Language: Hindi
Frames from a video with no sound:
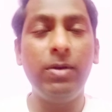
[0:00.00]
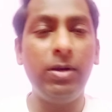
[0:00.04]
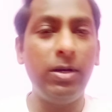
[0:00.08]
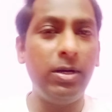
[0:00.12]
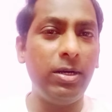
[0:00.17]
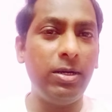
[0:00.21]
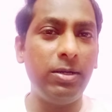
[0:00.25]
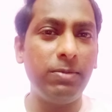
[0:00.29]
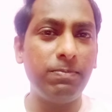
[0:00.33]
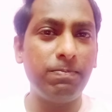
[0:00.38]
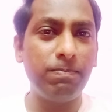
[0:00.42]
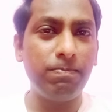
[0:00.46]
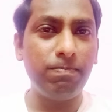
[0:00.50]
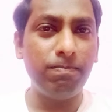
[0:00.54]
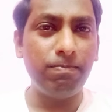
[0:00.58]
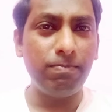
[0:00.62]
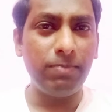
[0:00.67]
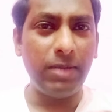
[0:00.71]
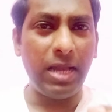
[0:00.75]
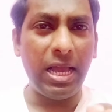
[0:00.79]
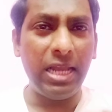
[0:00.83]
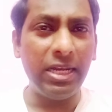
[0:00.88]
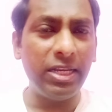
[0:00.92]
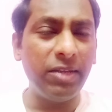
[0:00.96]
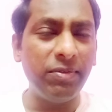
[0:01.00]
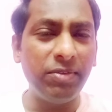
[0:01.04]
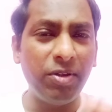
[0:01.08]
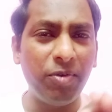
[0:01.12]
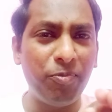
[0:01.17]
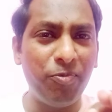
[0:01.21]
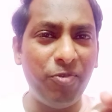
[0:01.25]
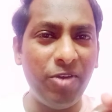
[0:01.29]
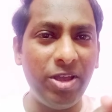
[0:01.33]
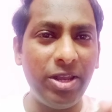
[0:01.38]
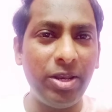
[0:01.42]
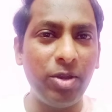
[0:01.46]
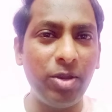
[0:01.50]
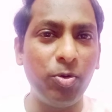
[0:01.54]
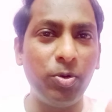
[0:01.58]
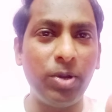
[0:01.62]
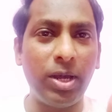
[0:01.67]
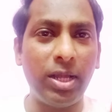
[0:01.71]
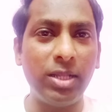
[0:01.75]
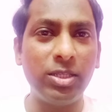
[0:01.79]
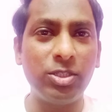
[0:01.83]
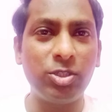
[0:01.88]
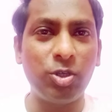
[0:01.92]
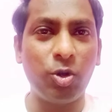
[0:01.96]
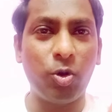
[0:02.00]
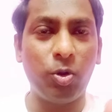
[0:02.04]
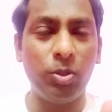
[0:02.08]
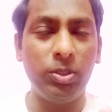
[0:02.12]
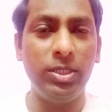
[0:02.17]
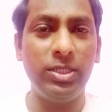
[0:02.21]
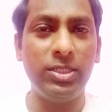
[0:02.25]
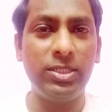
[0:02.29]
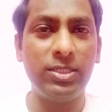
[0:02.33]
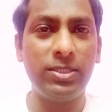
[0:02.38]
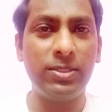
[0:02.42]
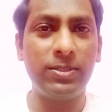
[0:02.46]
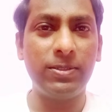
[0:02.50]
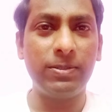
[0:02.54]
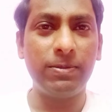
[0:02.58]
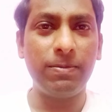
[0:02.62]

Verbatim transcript: आई गिव द वेरी गुड आंसर ऑन दिस